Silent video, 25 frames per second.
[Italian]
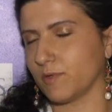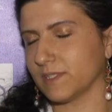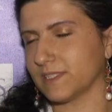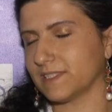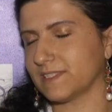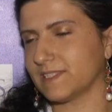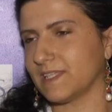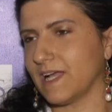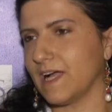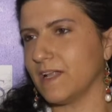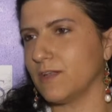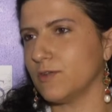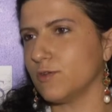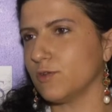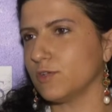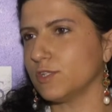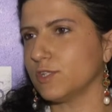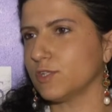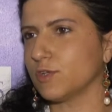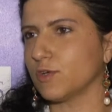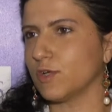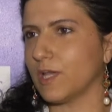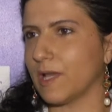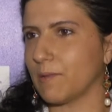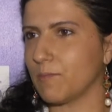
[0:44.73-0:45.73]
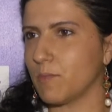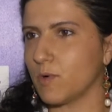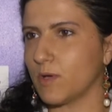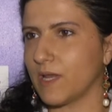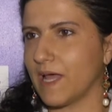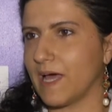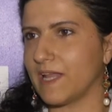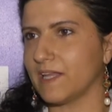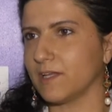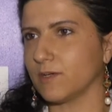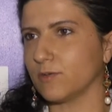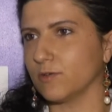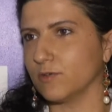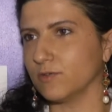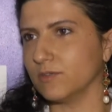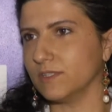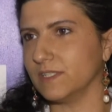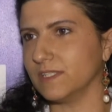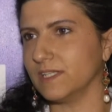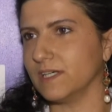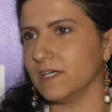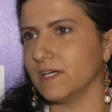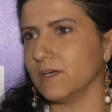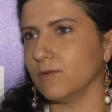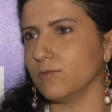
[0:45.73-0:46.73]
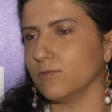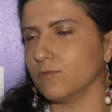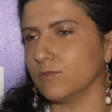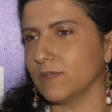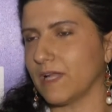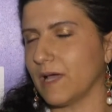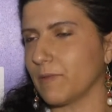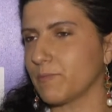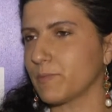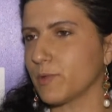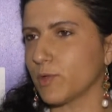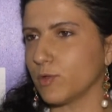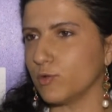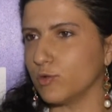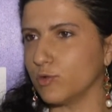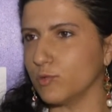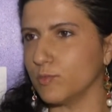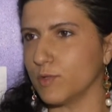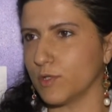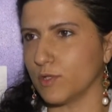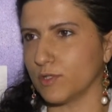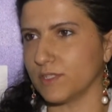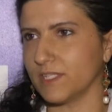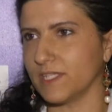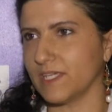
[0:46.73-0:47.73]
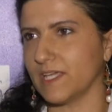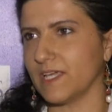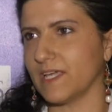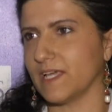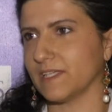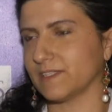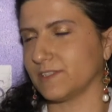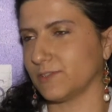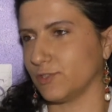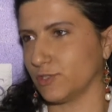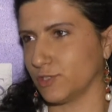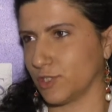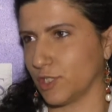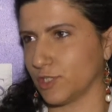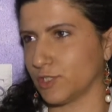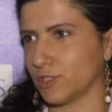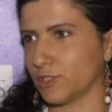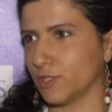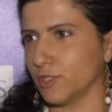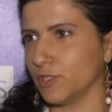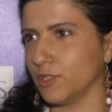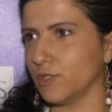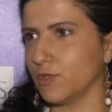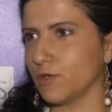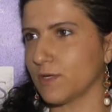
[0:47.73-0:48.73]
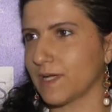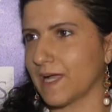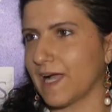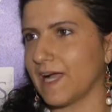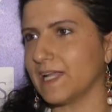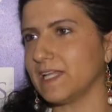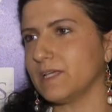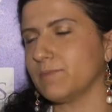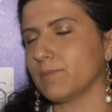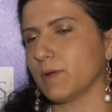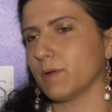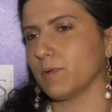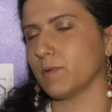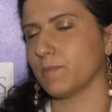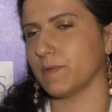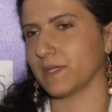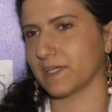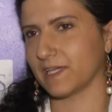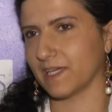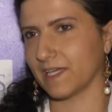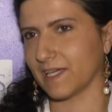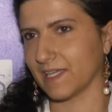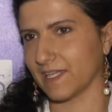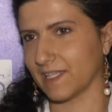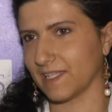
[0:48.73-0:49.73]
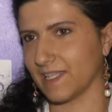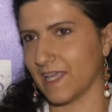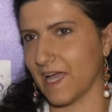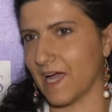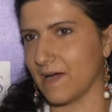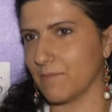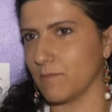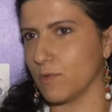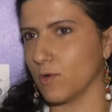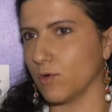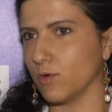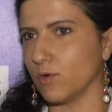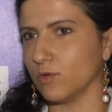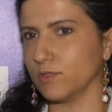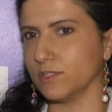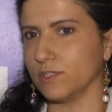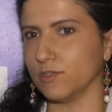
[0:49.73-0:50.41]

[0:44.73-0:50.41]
quest'anno di collaborare con un ampio numero di associazioni locali proprio perché crediamo